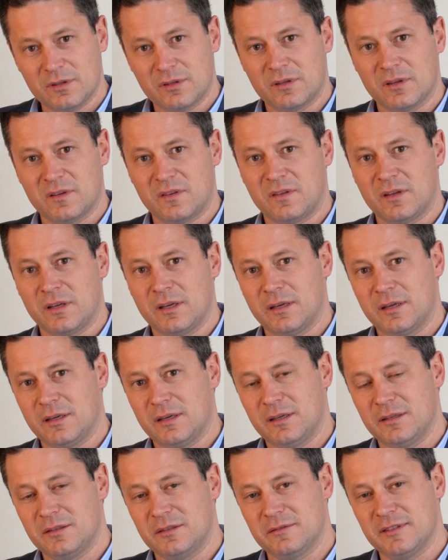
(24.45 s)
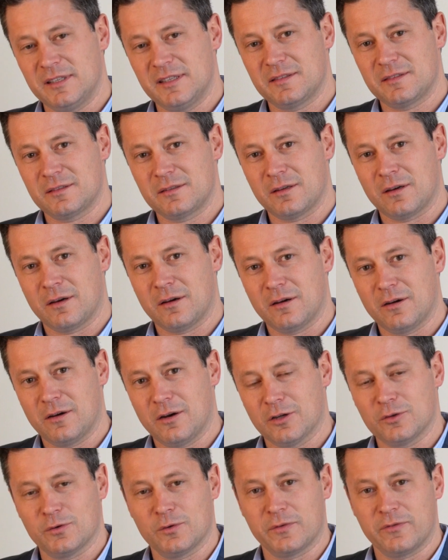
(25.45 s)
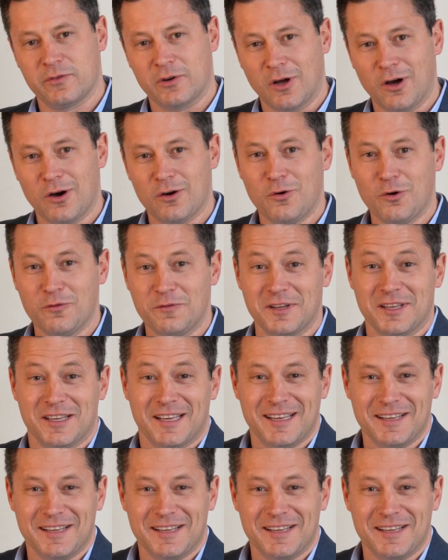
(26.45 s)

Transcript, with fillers: dass ich in der Vista ankommen durfte,